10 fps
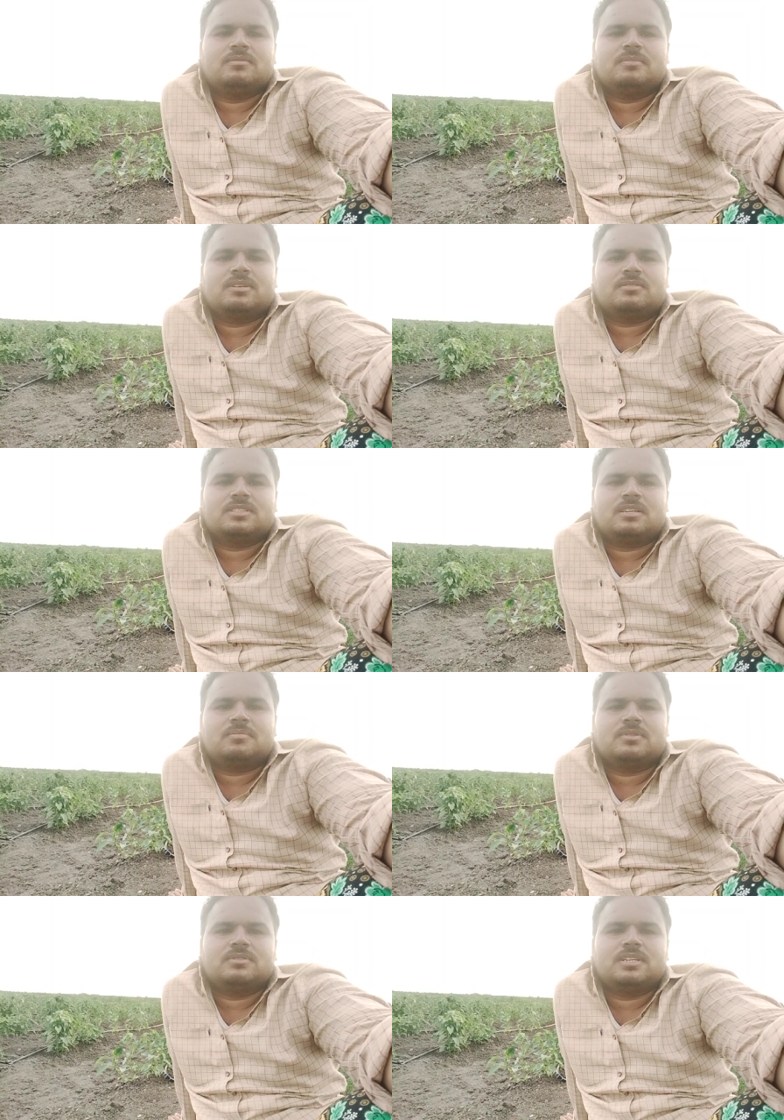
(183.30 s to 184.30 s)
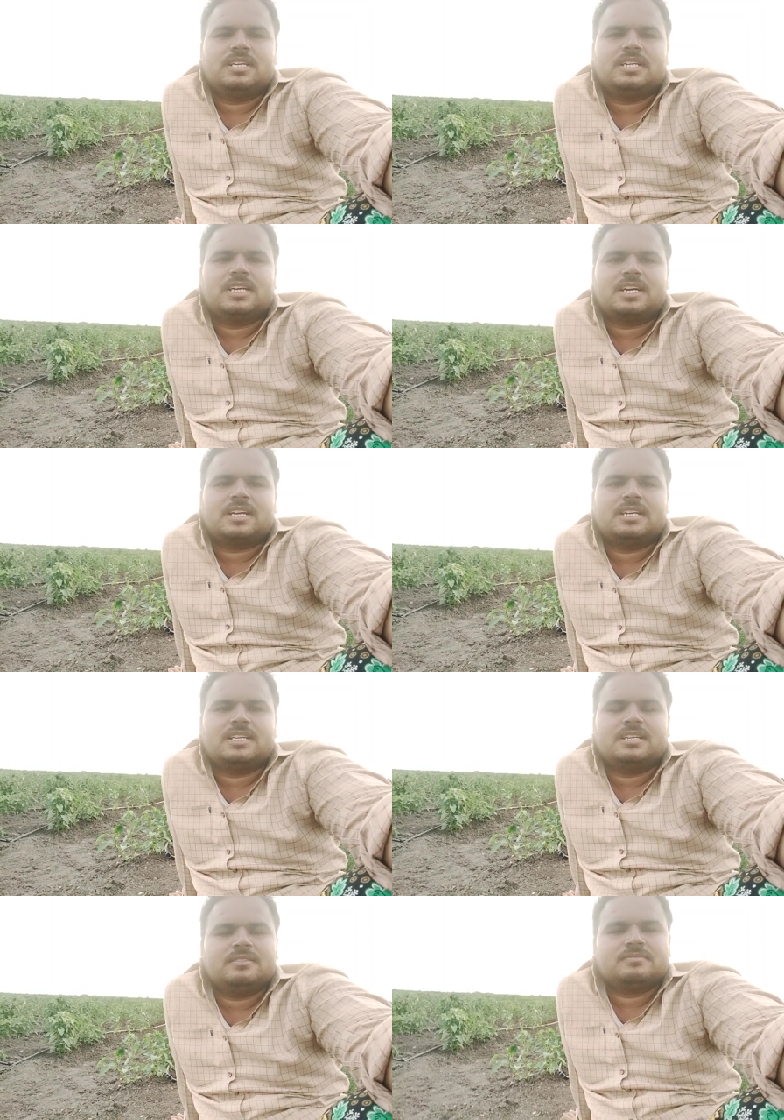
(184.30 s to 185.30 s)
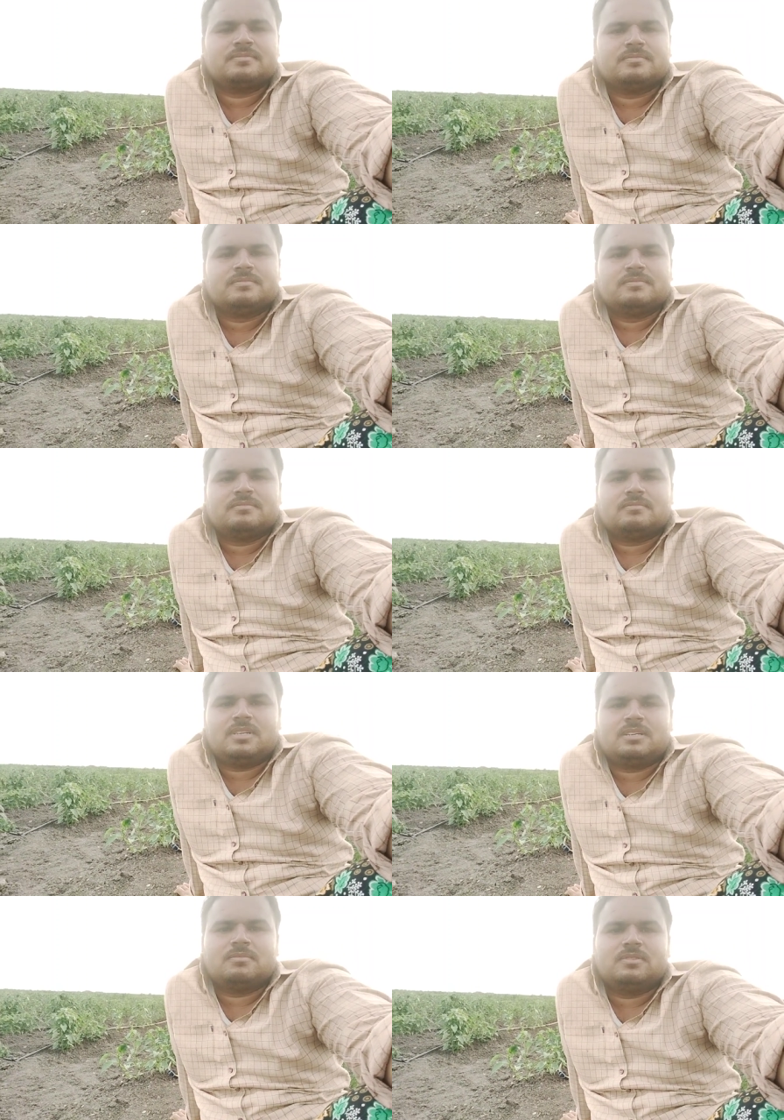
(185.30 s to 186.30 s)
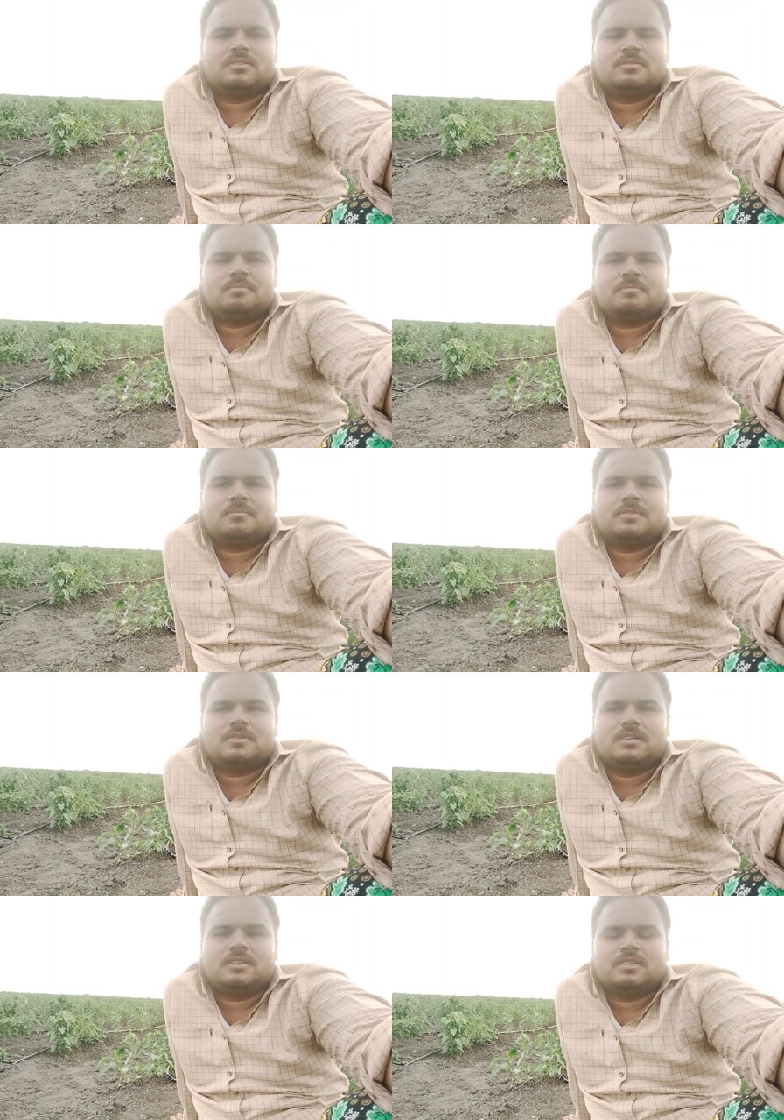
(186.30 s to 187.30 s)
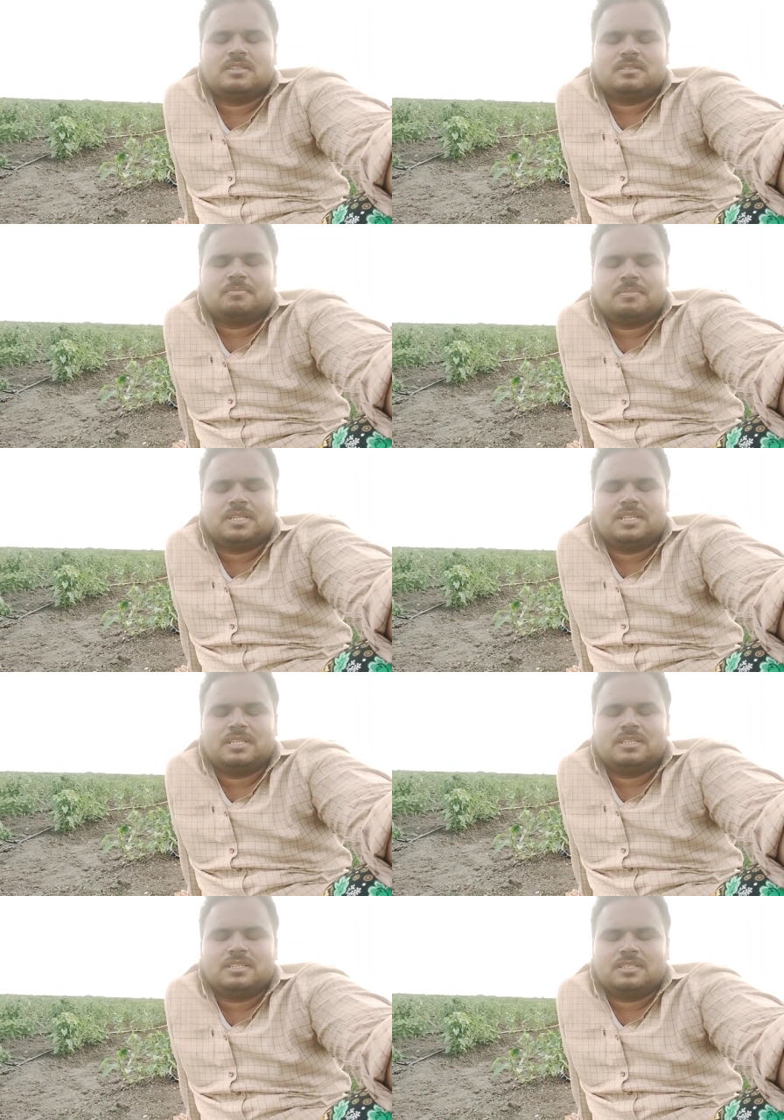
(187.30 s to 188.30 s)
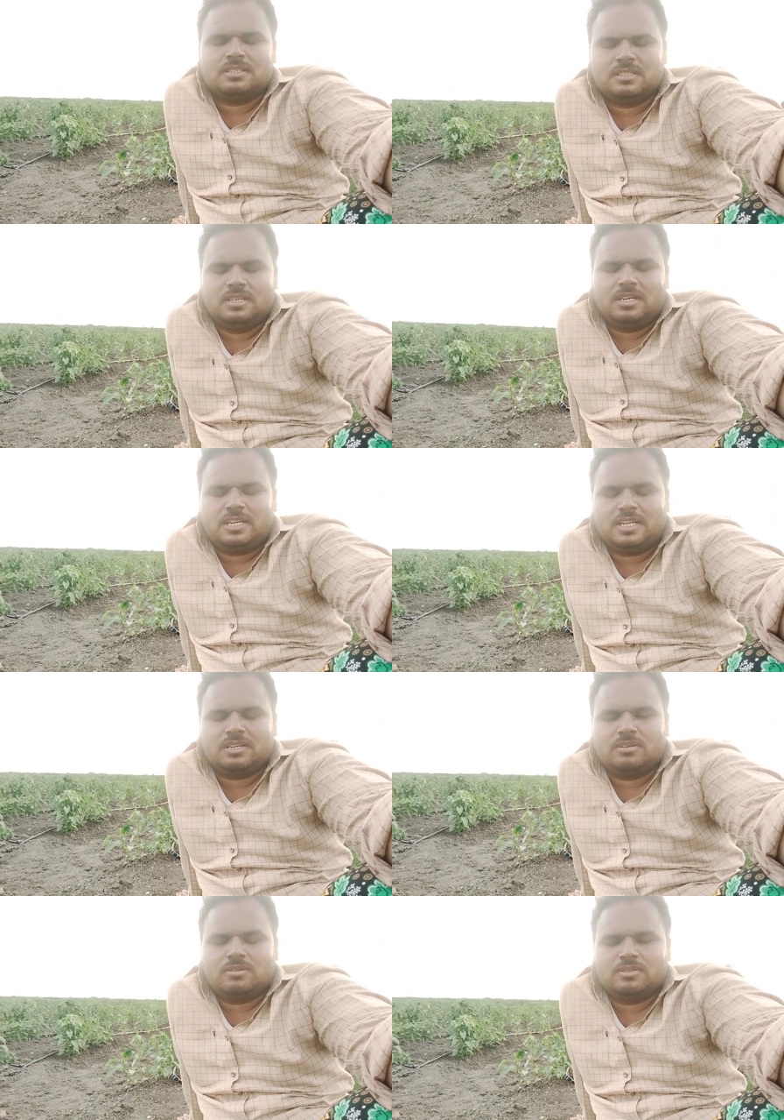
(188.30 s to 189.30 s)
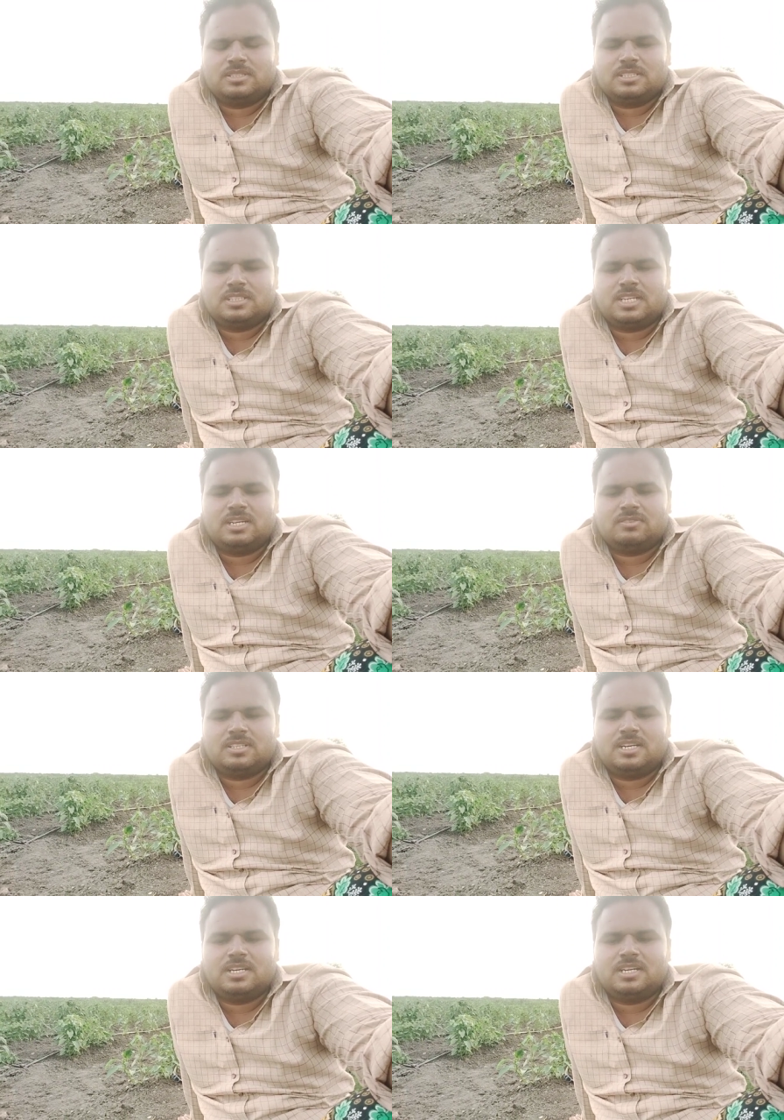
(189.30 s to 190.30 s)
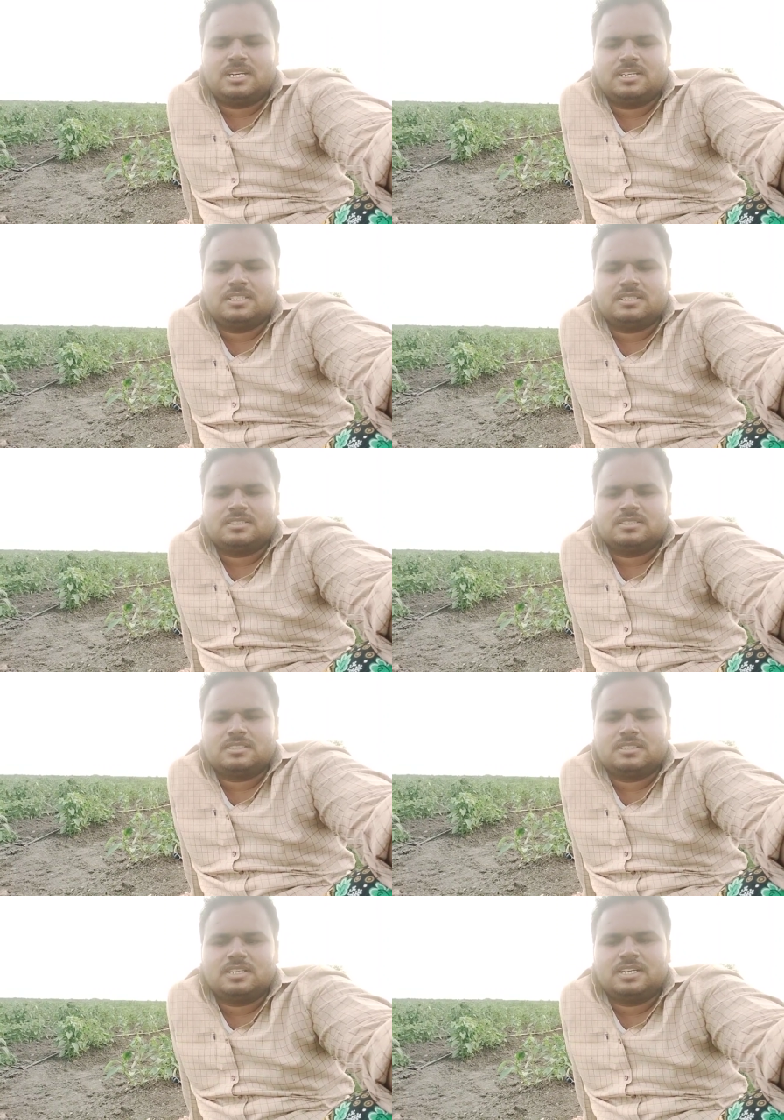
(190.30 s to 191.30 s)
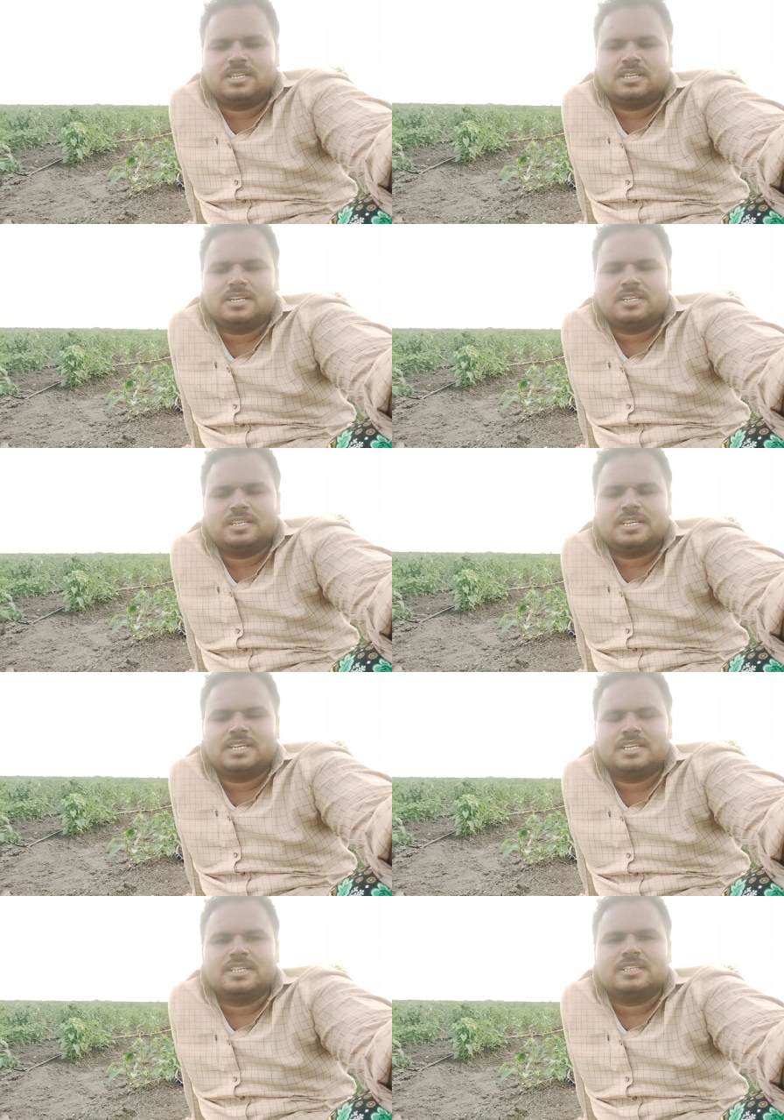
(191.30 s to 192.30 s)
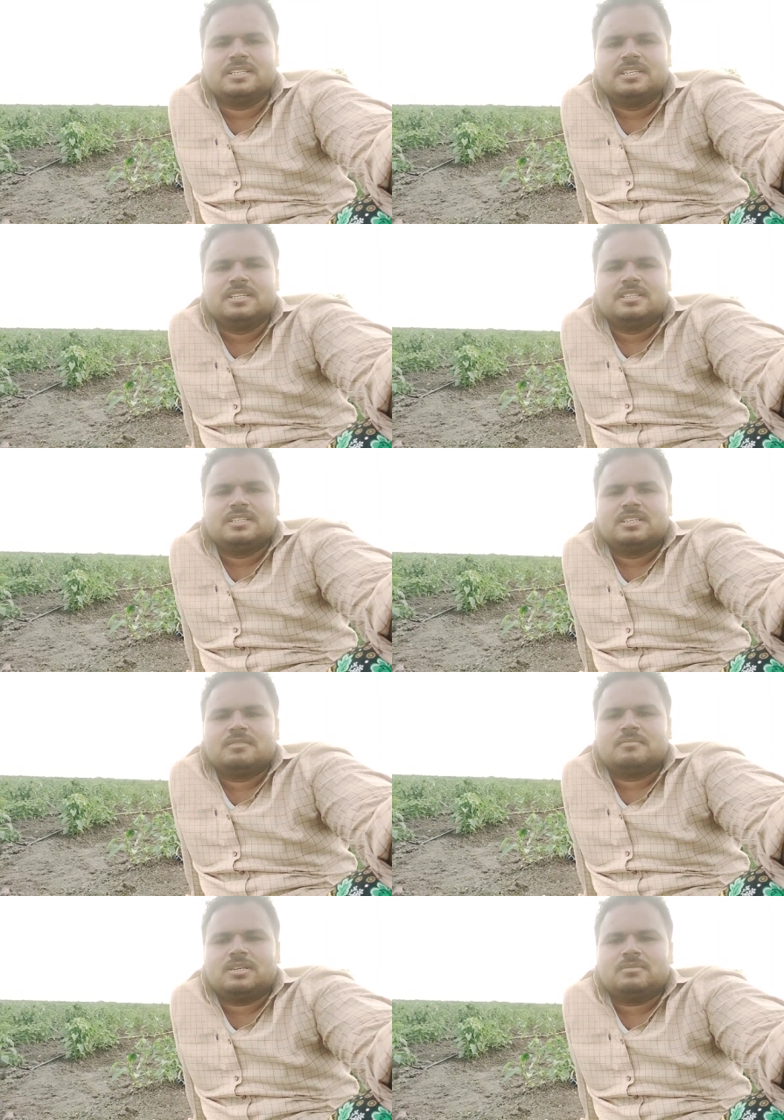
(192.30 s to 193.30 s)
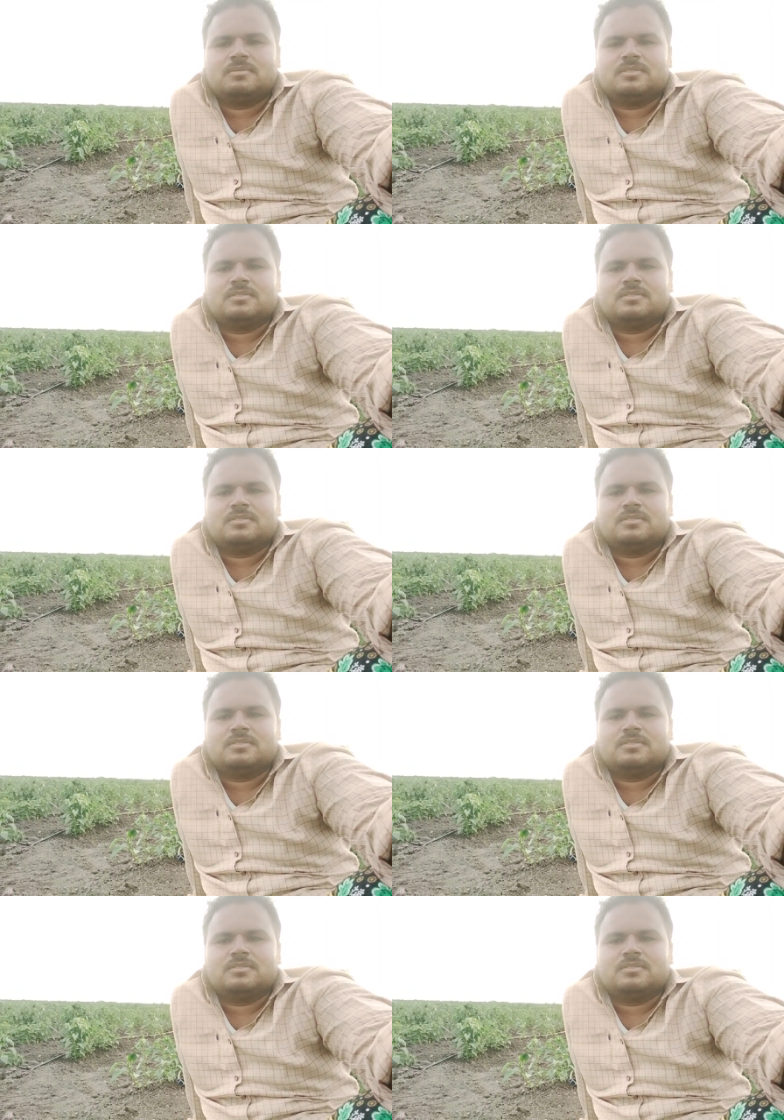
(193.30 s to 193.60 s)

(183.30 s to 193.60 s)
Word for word: మనకు సరిపోతుందండి ఎకరానికి మనము పది ట్యాంకులకు వచ్చేసి రెండు వందల లీటర్ లీటర్ల నీటికి మనము